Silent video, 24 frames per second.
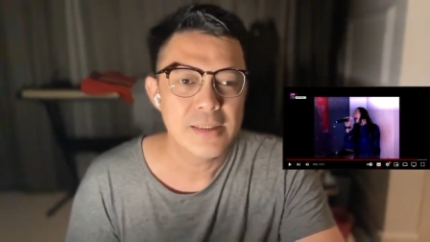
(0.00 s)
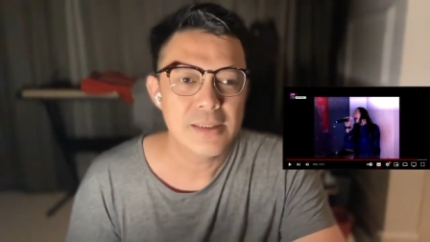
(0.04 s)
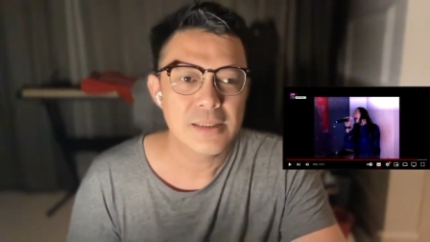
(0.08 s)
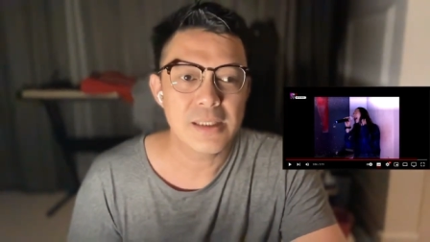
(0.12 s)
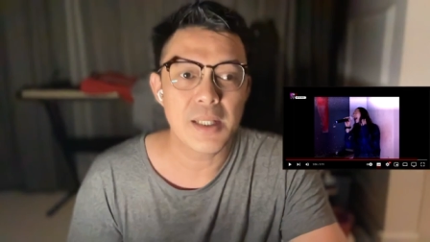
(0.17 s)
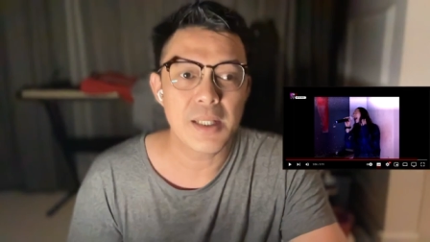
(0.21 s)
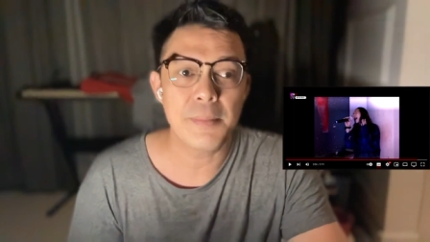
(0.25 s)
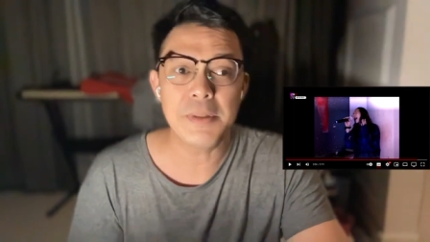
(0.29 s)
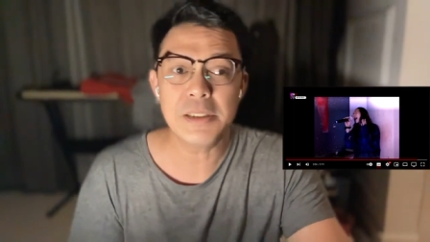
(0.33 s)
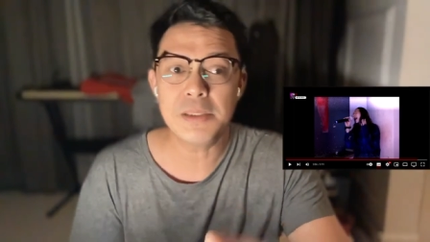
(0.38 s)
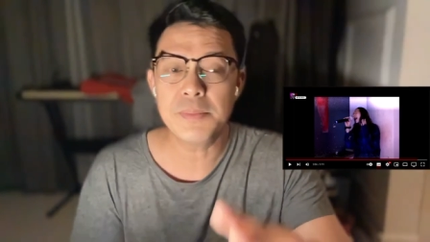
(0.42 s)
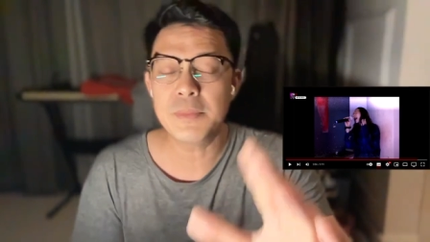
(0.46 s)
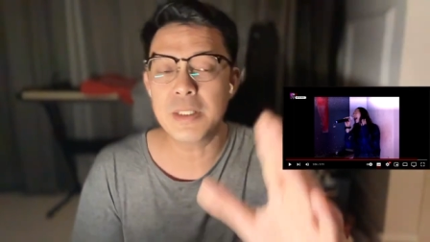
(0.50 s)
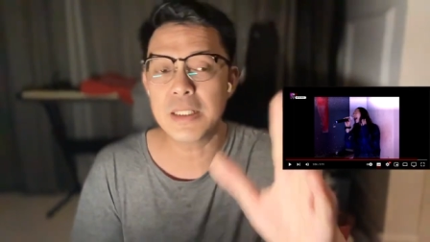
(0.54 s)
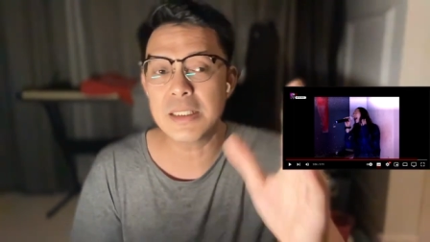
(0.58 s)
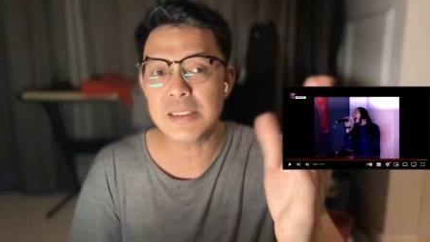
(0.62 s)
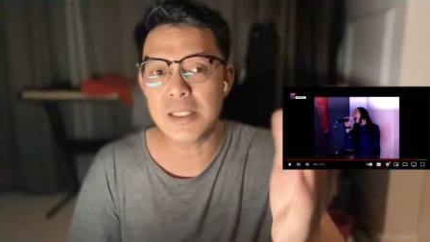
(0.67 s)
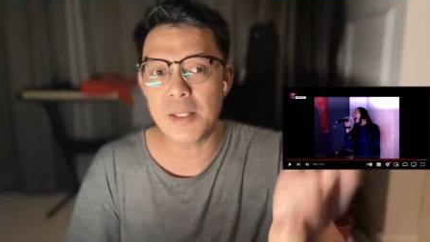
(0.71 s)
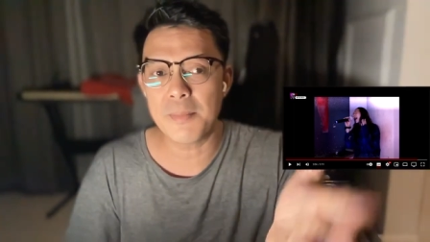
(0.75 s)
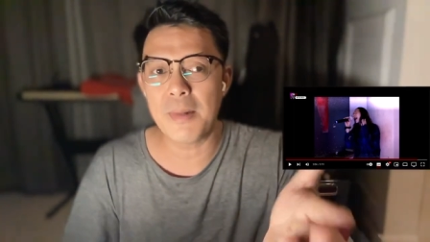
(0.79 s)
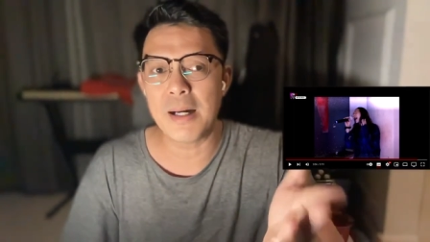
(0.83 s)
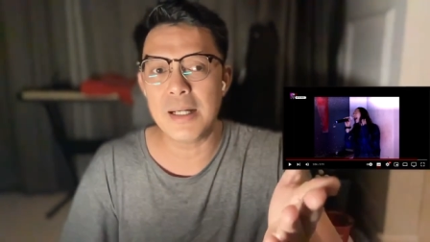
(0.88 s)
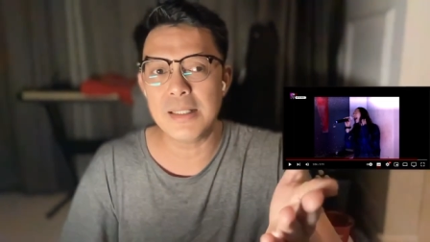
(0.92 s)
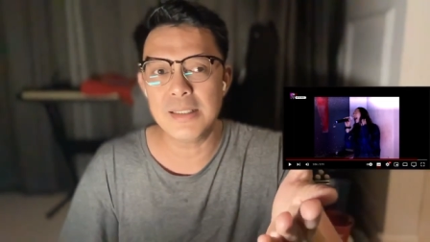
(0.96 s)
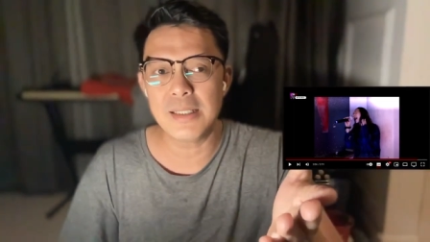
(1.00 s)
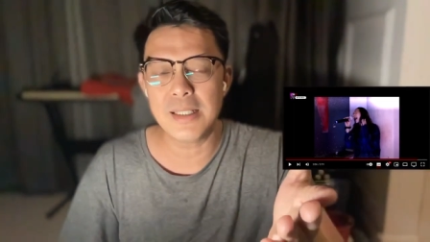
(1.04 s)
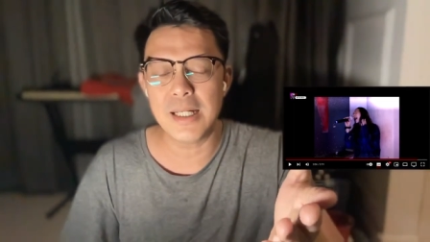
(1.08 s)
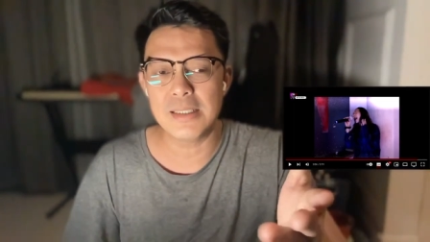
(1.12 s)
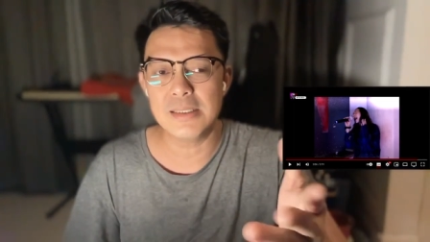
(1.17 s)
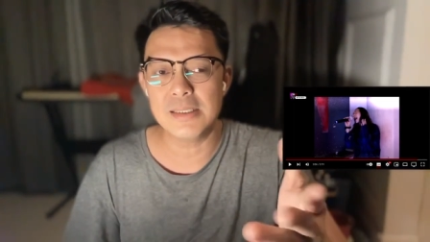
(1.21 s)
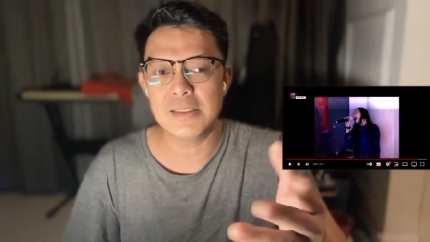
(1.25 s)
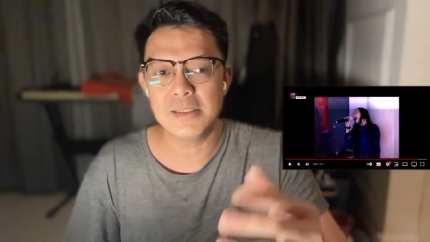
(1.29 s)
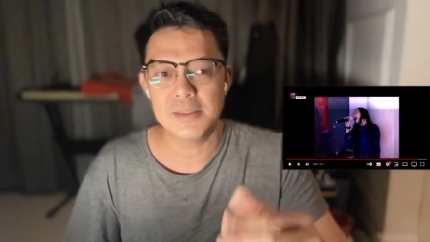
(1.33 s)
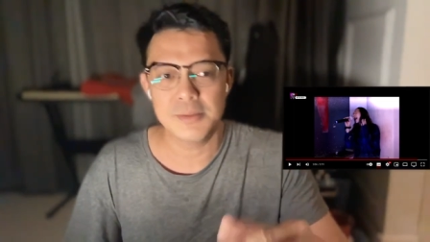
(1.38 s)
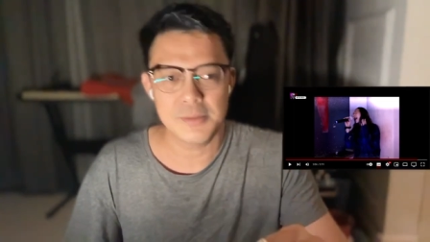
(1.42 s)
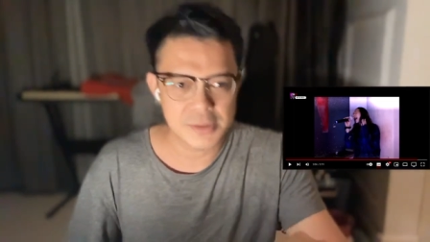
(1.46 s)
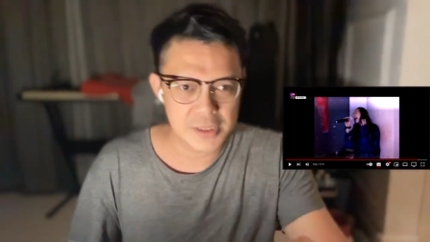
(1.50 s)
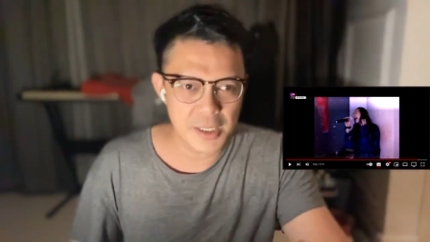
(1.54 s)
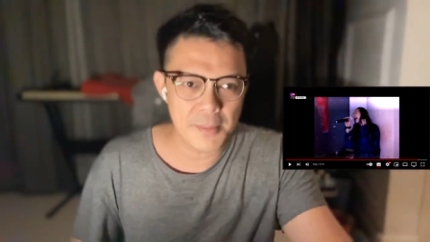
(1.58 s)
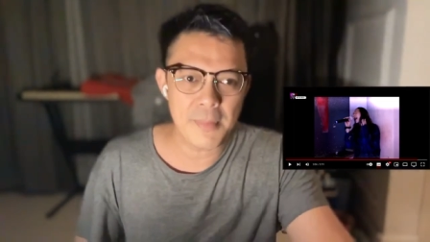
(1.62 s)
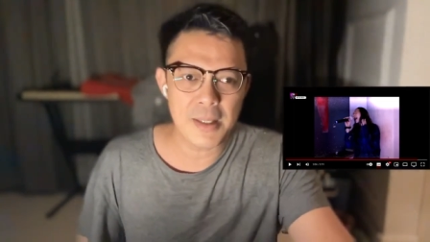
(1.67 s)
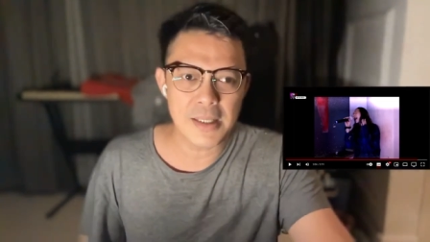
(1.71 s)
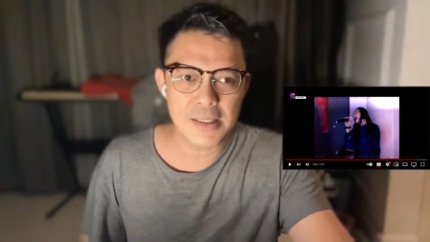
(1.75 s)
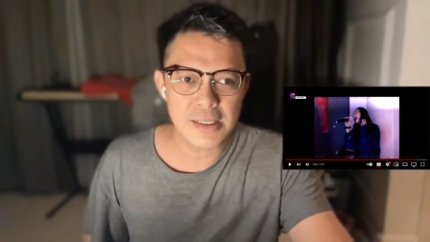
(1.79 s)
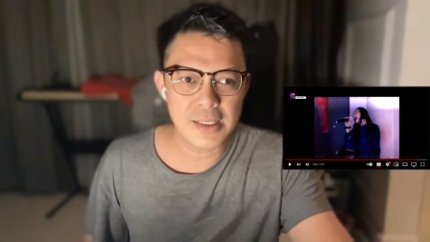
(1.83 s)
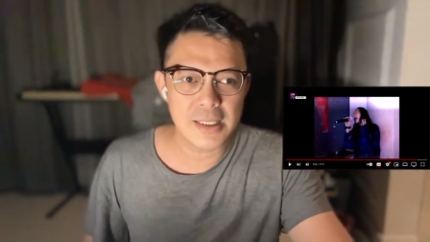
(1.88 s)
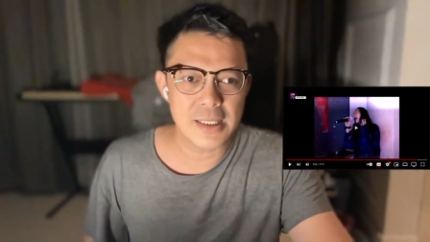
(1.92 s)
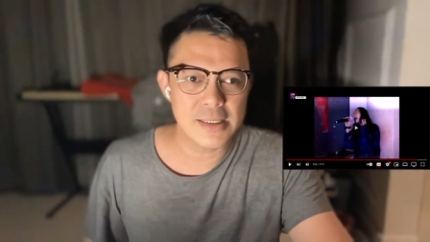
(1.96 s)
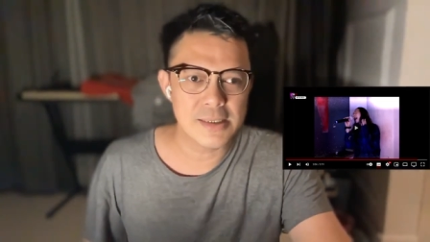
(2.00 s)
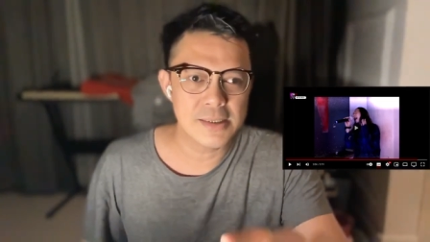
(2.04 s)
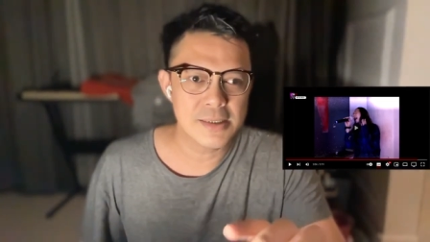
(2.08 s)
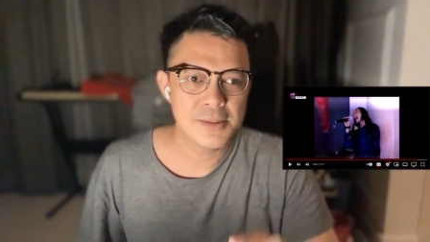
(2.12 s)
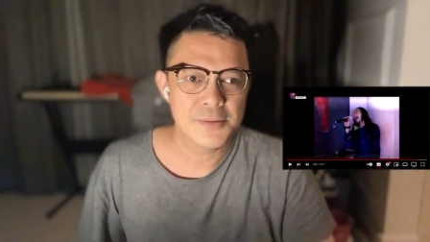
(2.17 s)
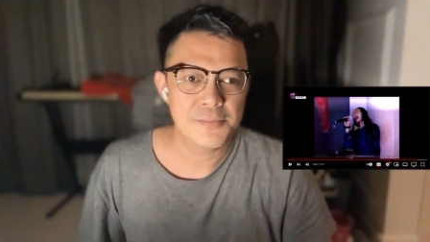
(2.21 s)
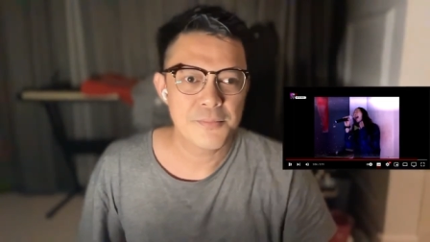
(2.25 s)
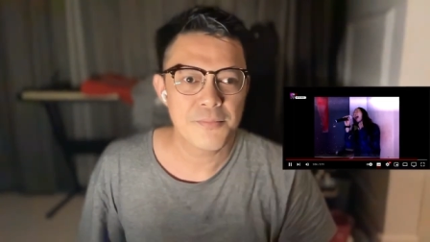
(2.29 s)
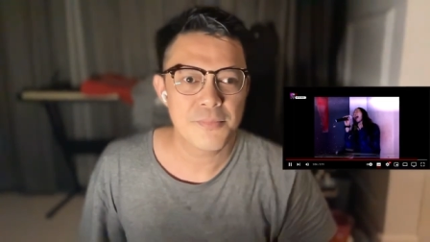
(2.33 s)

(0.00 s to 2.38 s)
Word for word: tapi sebenarnya sama aja guys sama aja guys